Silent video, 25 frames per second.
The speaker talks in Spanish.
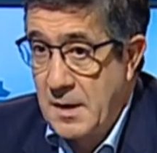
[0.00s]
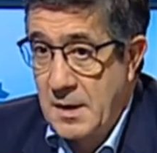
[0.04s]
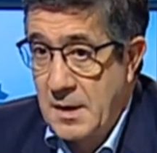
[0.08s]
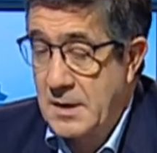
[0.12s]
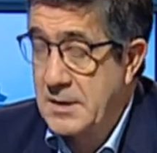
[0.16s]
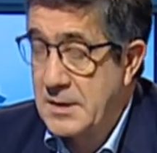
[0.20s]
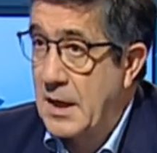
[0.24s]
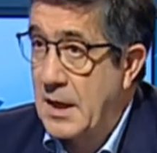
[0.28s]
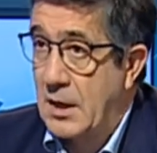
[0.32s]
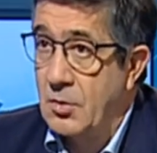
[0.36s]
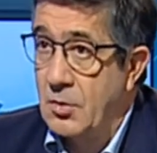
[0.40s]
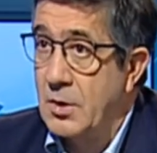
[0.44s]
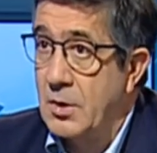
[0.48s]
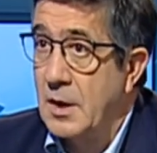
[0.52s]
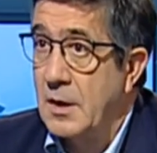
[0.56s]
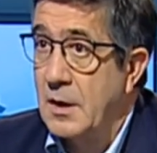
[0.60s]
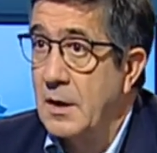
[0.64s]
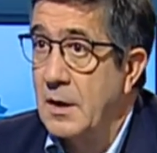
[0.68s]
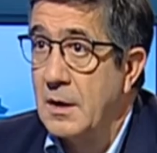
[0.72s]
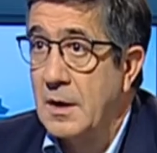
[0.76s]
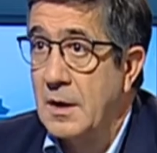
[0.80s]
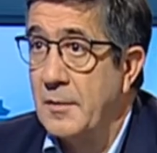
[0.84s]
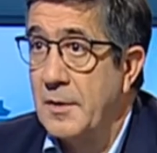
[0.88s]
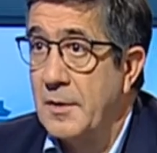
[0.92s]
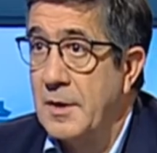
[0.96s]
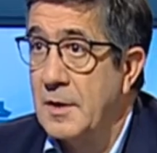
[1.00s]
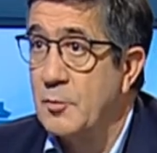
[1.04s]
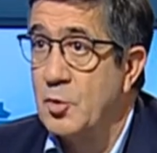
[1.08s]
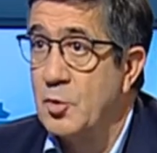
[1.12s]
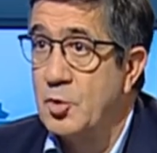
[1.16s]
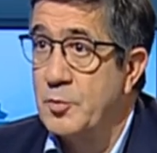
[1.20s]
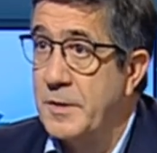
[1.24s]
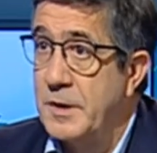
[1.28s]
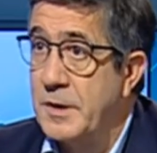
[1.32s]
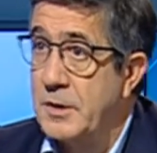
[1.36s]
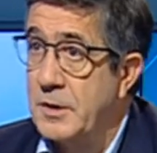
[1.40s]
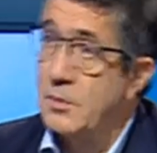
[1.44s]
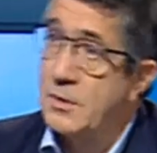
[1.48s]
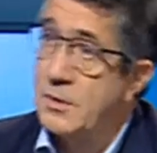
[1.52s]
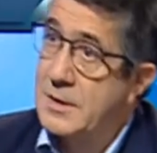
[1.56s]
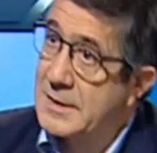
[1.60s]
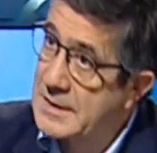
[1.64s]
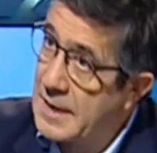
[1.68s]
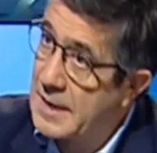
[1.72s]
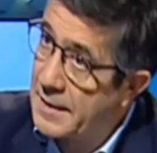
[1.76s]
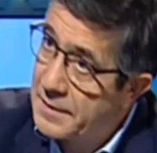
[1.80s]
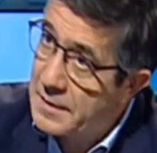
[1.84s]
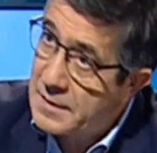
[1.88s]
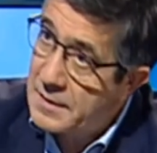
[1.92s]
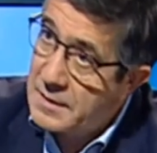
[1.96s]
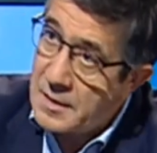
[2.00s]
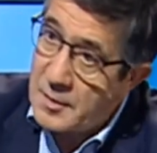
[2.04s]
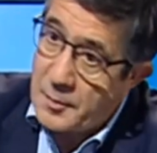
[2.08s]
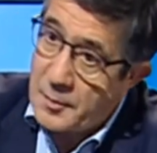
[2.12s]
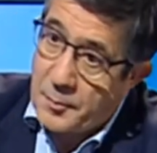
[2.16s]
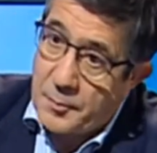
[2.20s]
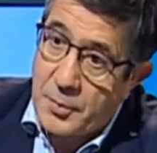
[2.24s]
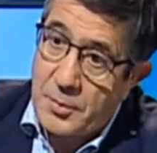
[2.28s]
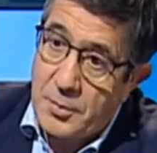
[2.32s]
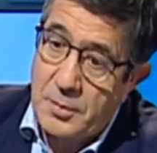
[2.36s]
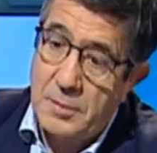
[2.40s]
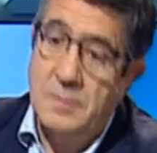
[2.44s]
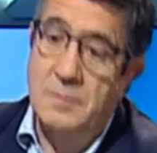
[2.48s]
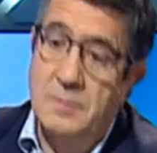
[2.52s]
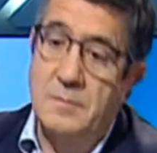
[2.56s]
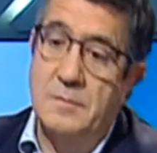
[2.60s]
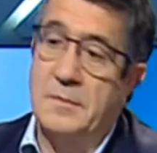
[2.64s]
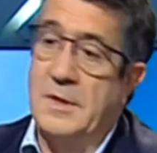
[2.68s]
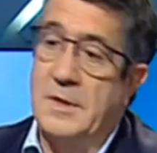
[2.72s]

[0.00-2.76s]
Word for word: es algo que venimos viendo desde hace tiempo,